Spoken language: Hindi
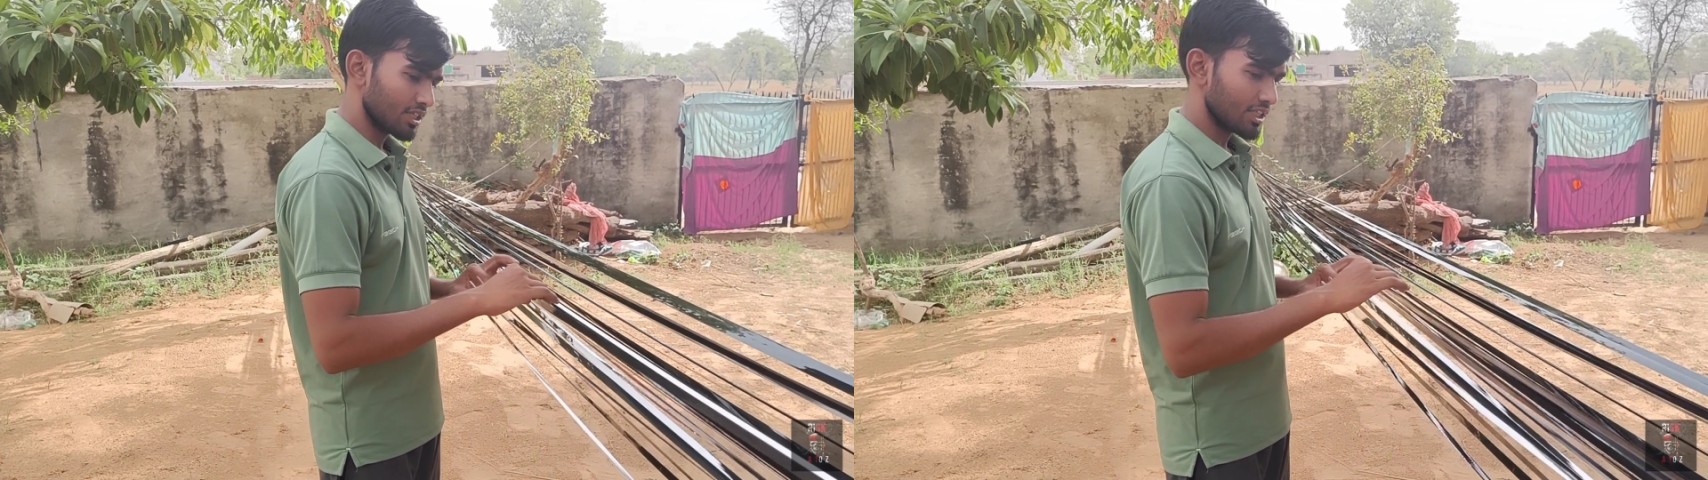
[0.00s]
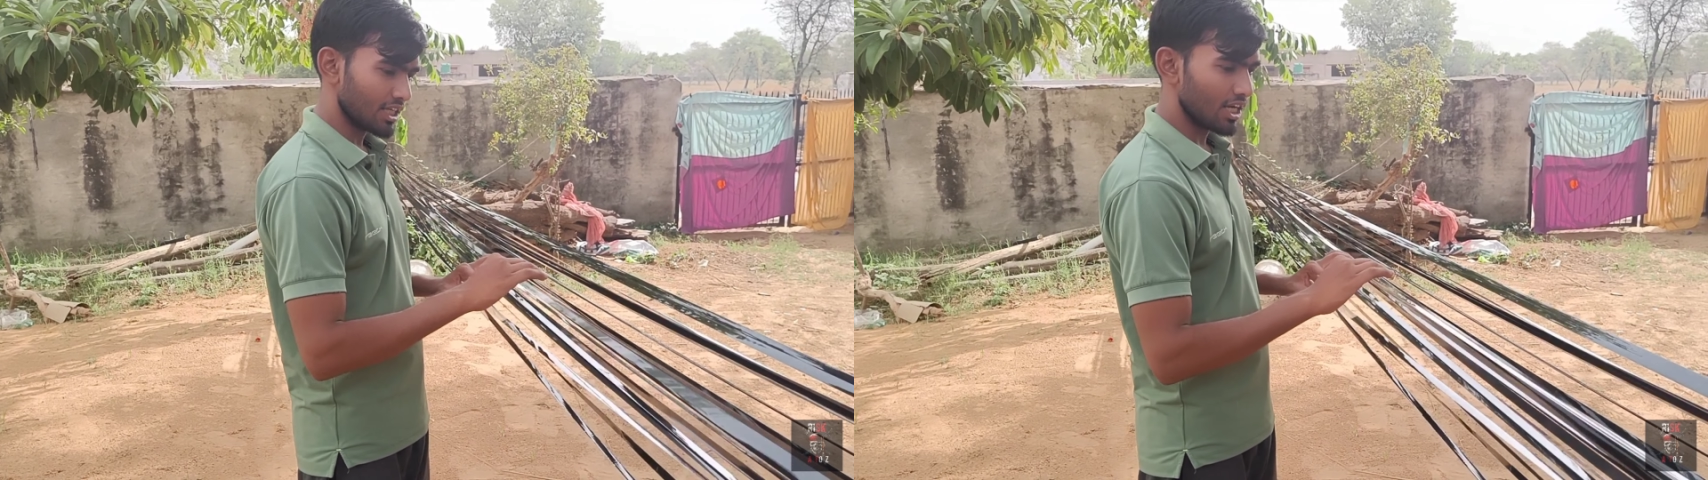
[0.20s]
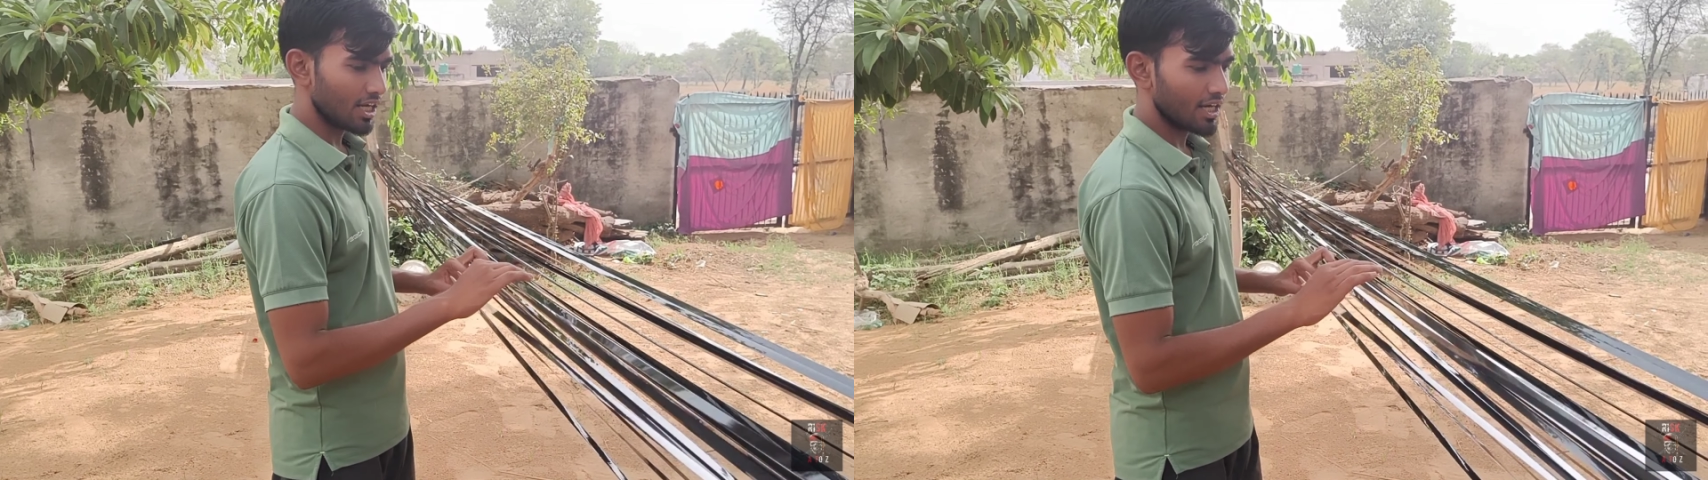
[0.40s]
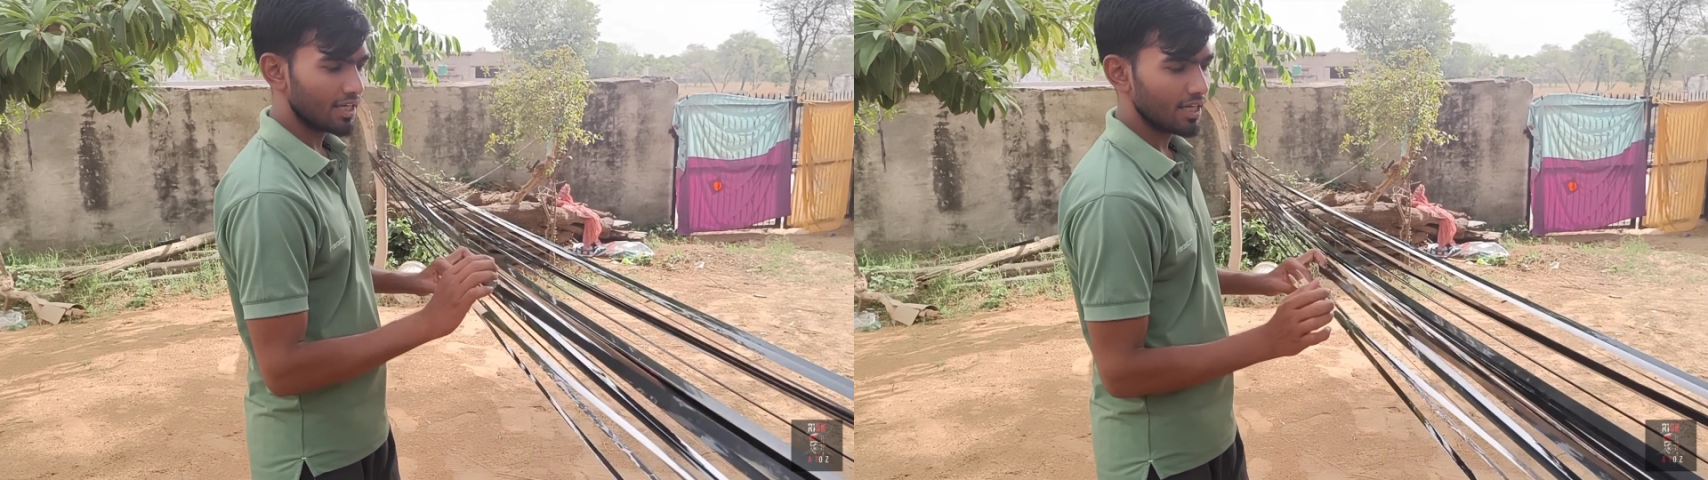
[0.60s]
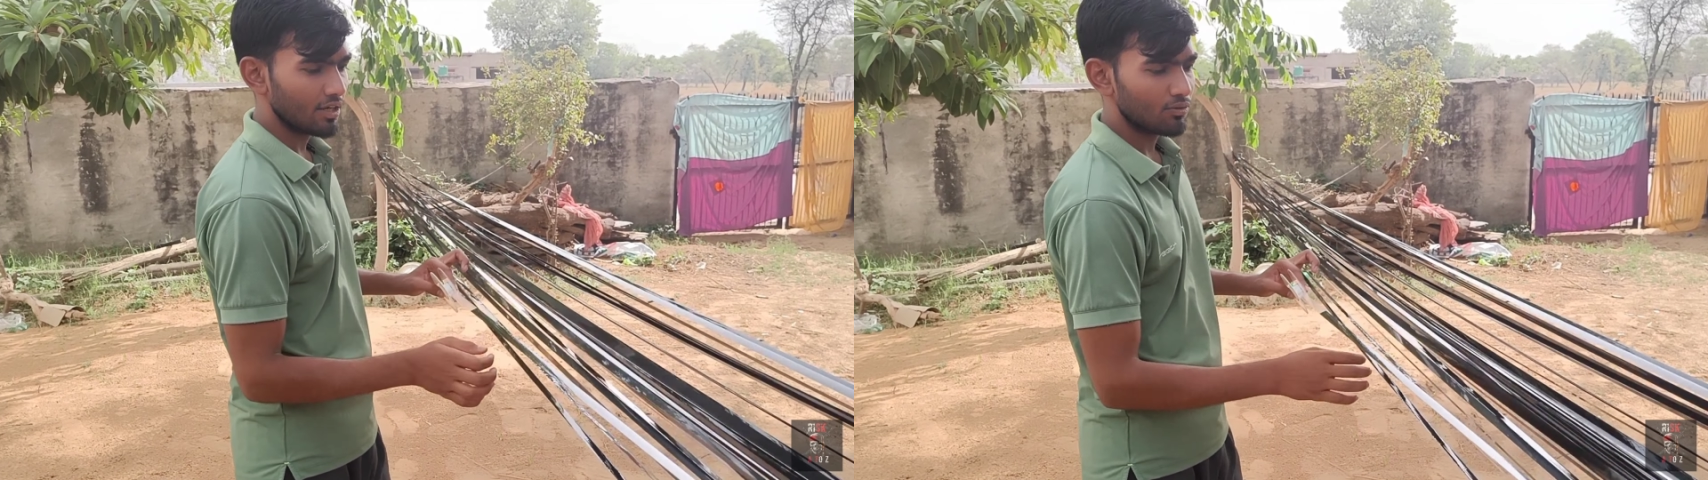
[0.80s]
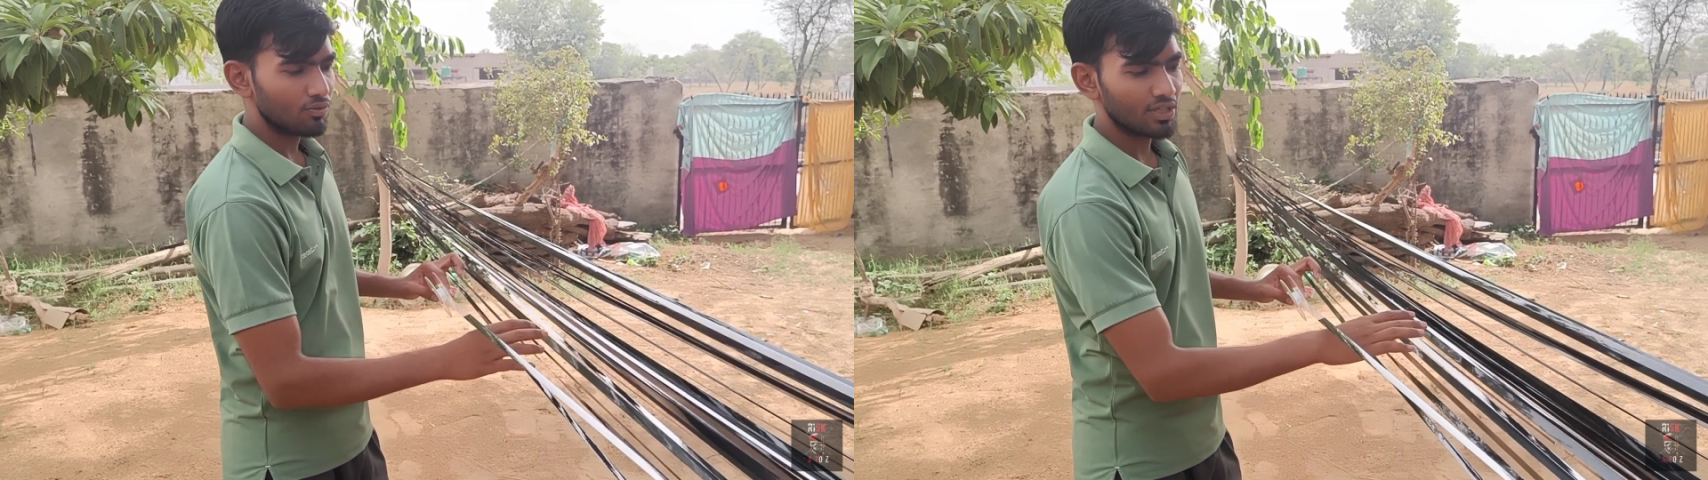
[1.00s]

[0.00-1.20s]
कितने लगाए हैं वो